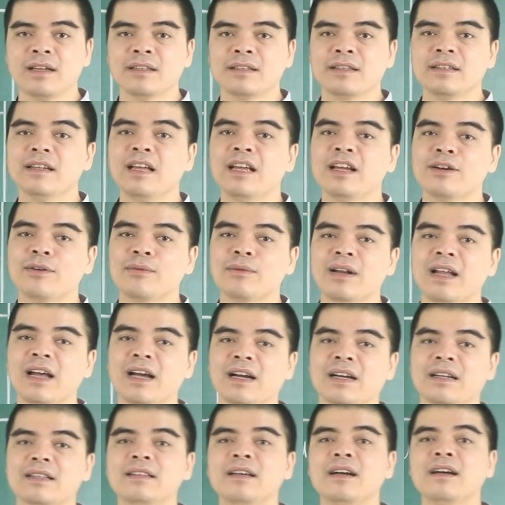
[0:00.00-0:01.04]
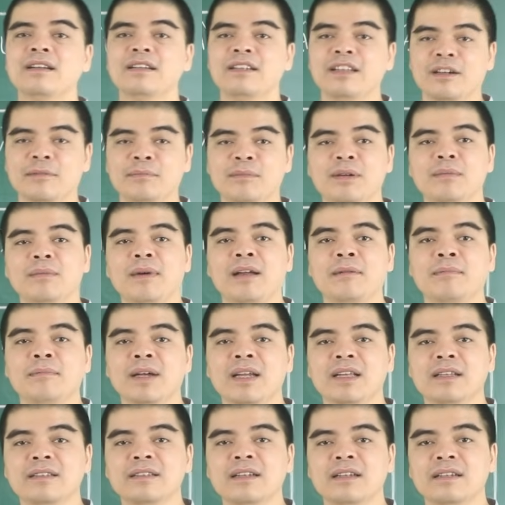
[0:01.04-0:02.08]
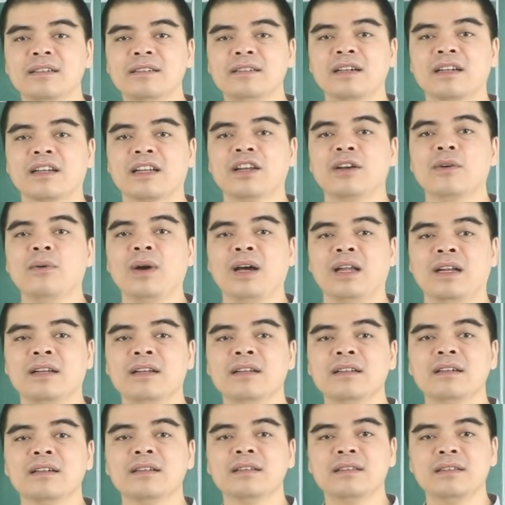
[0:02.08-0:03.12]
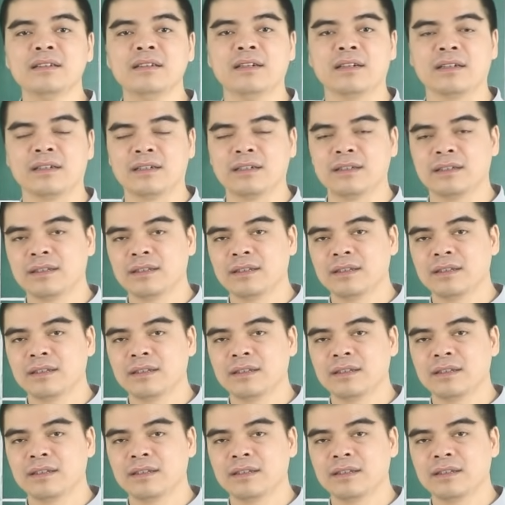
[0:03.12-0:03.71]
Thì đây cũng là cái thời điểm mà bản mệnh nhận được cái khoản lương thưởng